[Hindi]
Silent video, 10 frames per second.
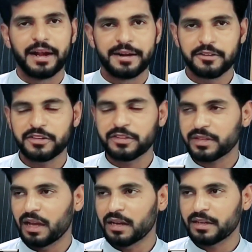हेड ऑफिस
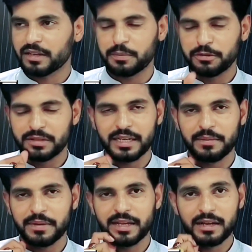कॉल करके पूछ लें कि
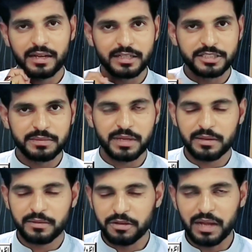भाई क्या कराची में
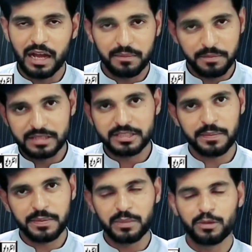कोई ब्रांच
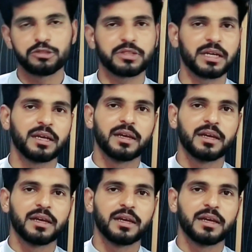आपकी मौजूद है